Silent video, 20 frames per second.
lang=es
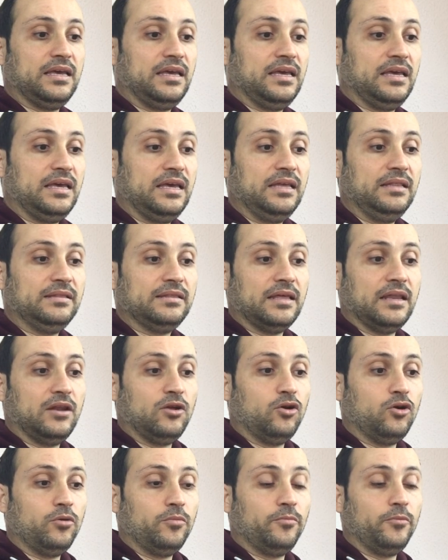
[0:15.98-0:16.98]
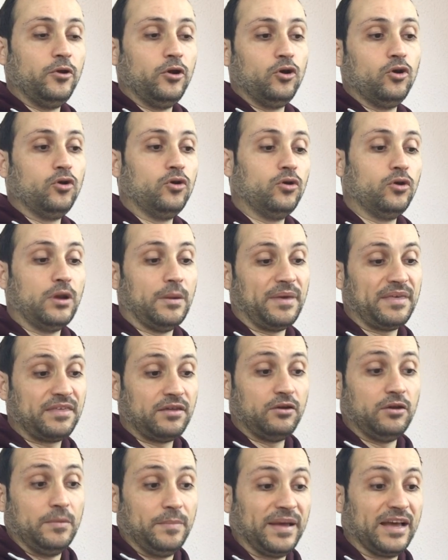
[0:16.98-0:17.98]
Y te lo, voy a
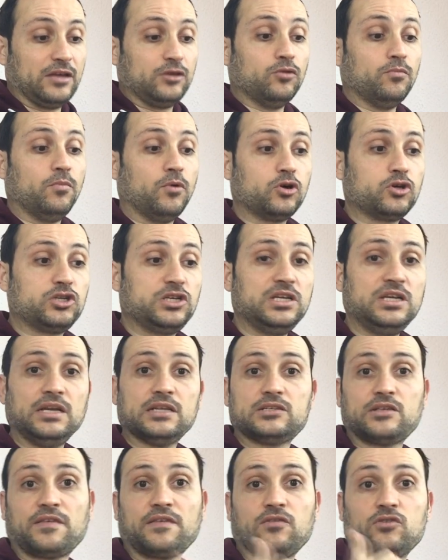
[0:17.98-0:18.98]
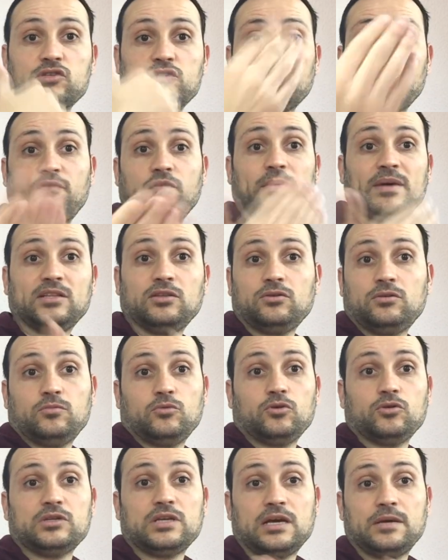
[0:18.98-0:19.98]
hacer en el pequeño unboxing. Estoy haciendo este formato,
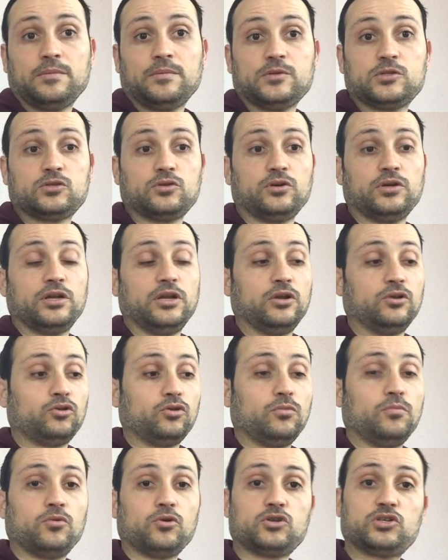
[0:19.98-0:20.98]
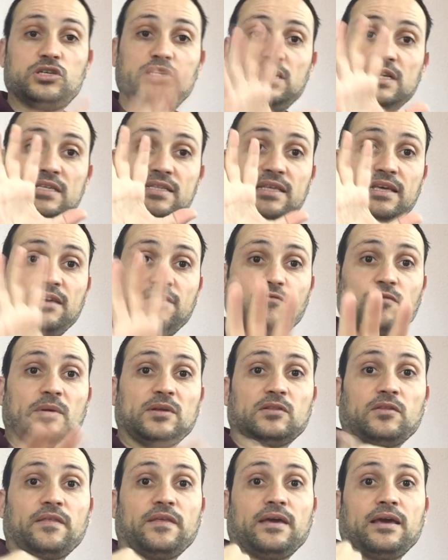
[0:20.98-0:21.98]
como ya habéis visto en el otro unboxing, este
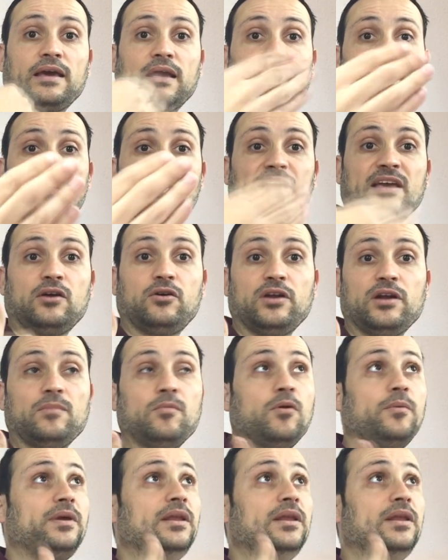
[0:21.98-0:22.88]
formato de grabarme aquí con el